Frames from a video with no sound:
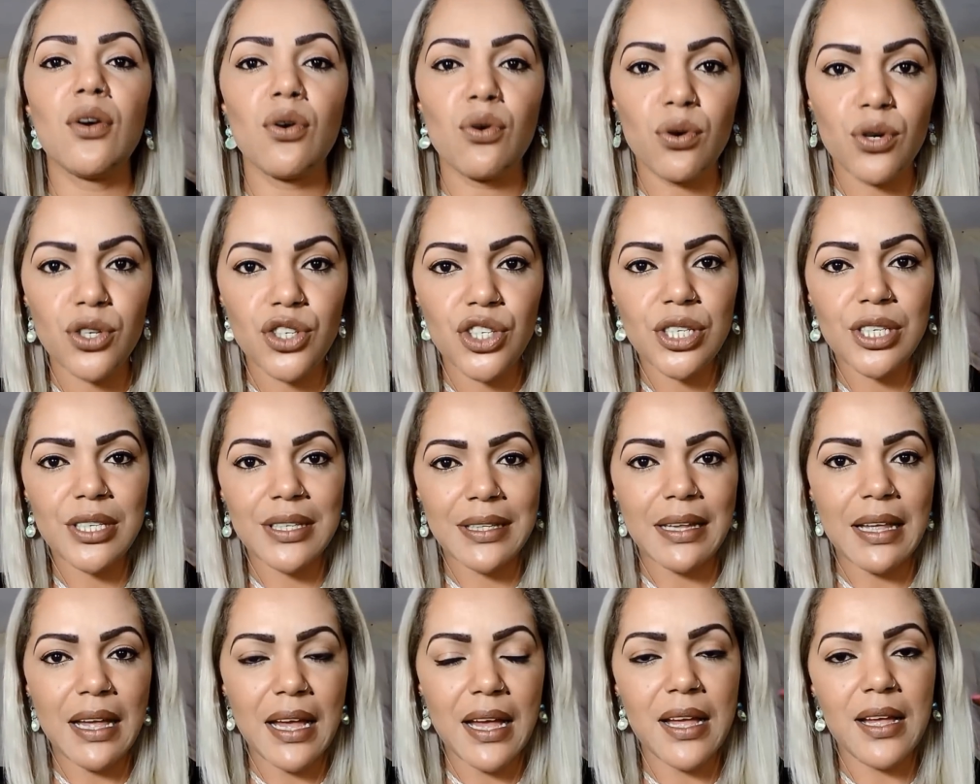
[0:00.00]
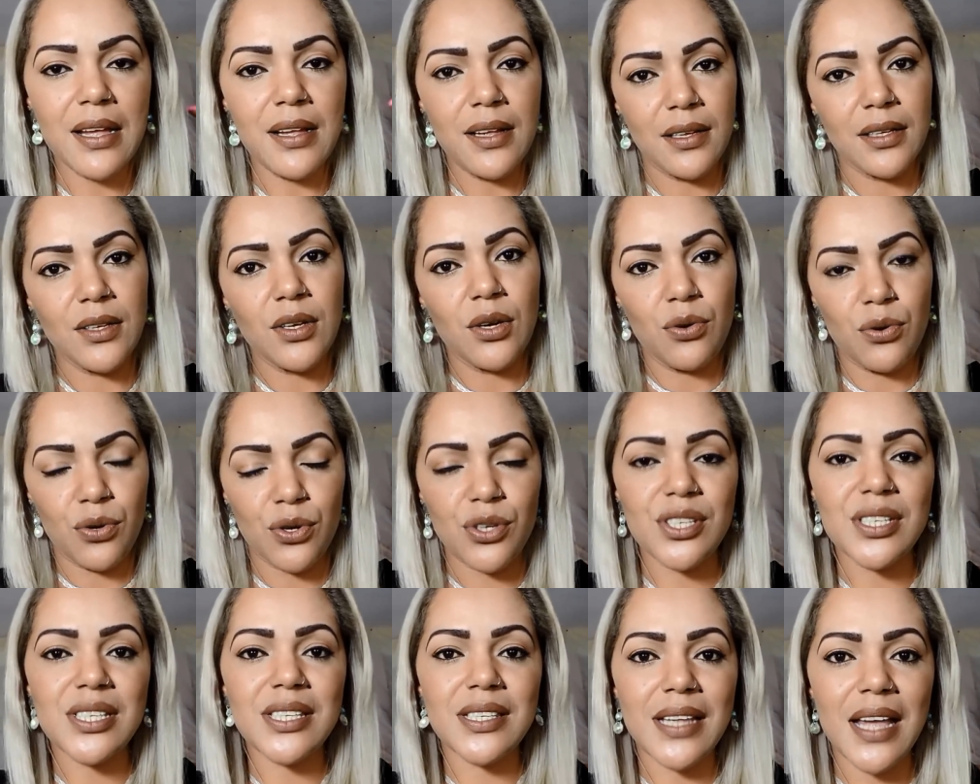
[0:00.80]
onde tá,
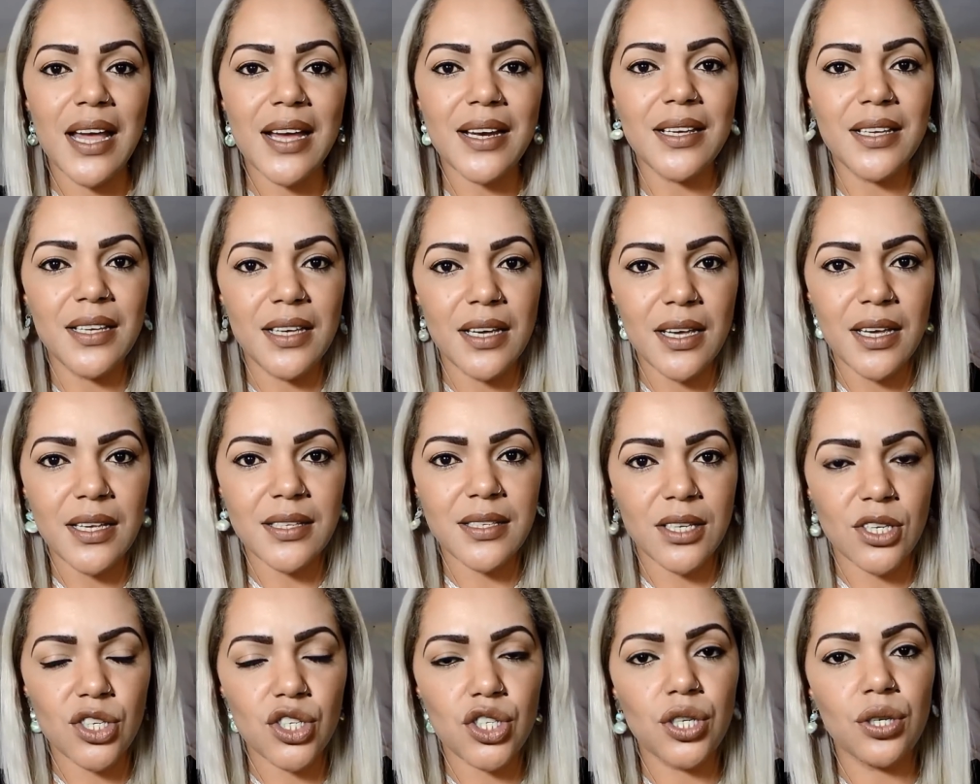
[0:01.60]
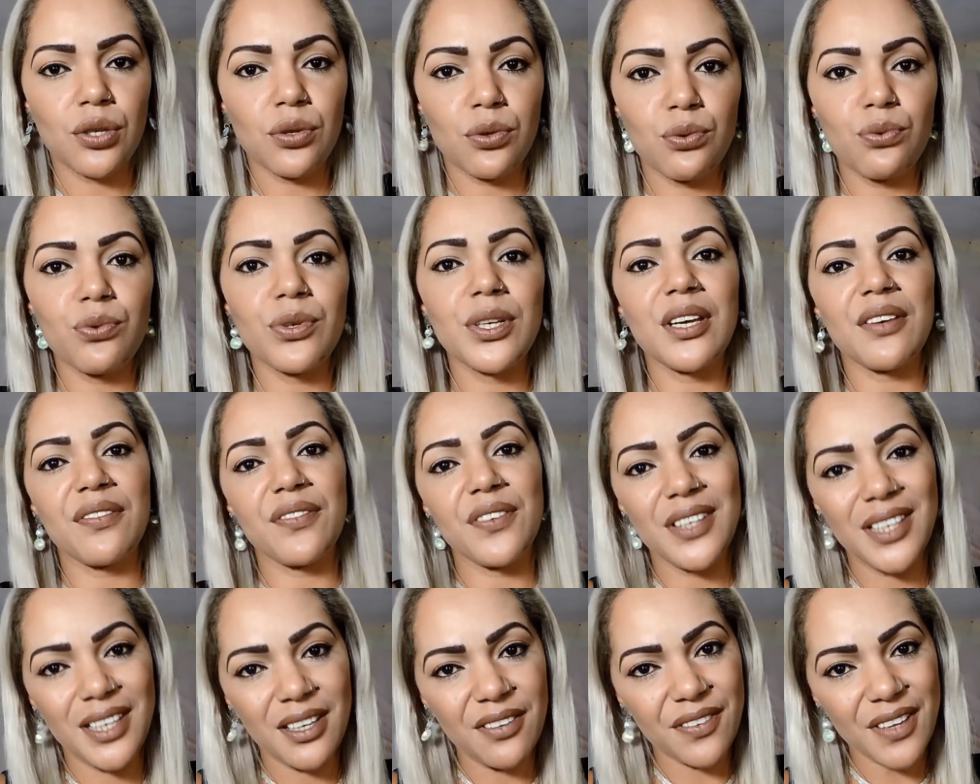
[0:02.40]
onde estaria essa tintura
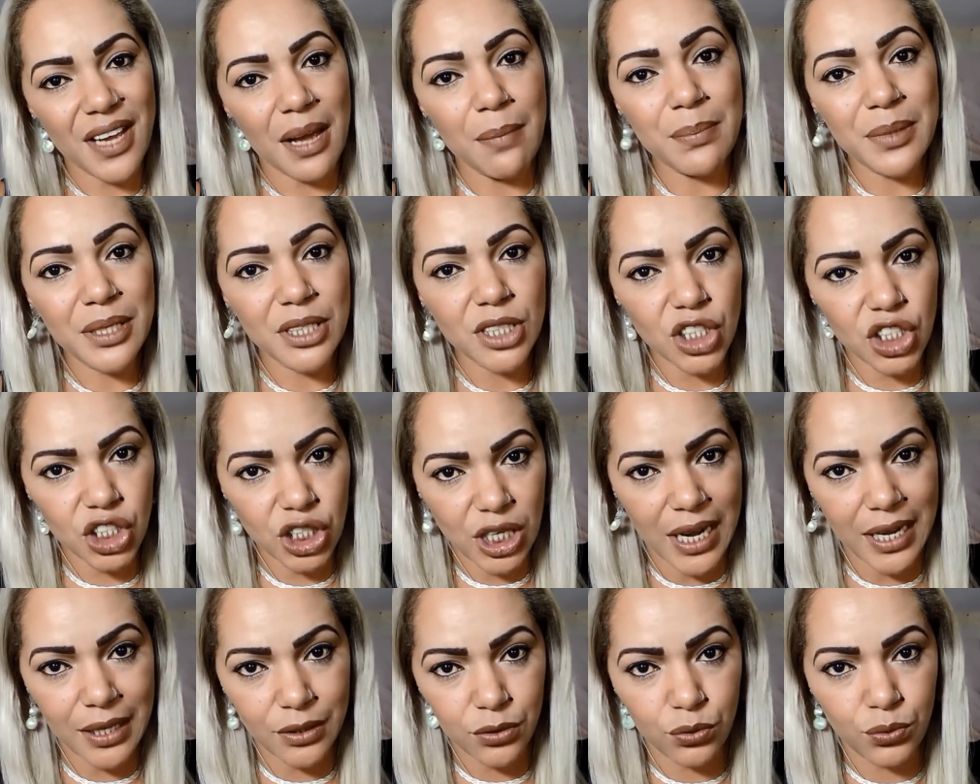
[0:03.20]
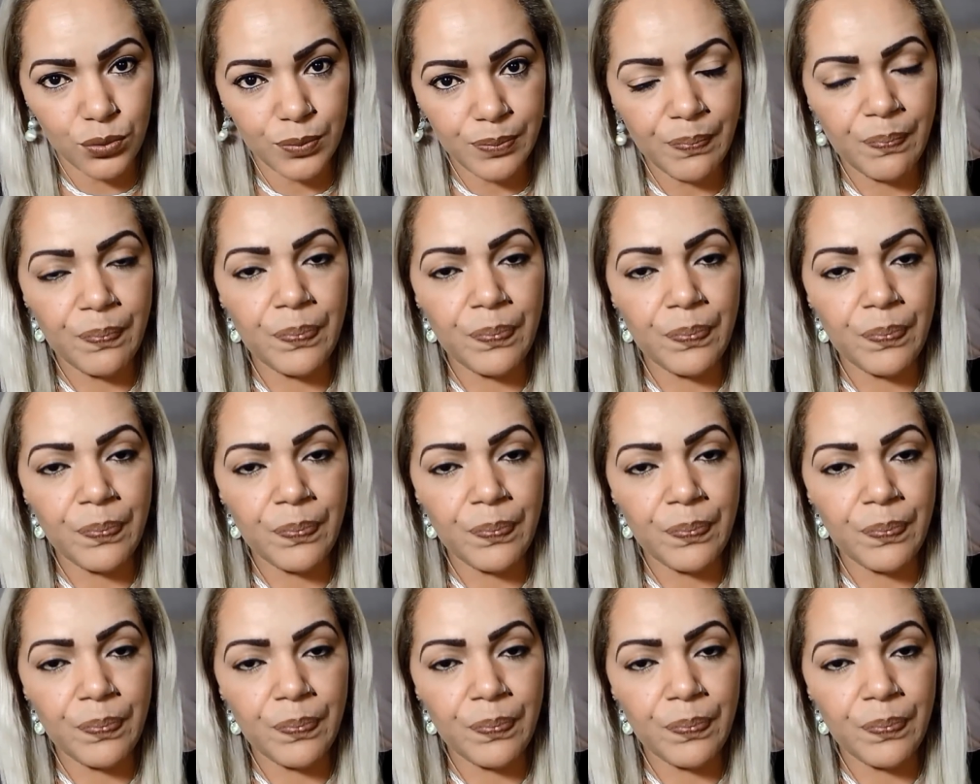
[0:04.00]
iria ficar manchado.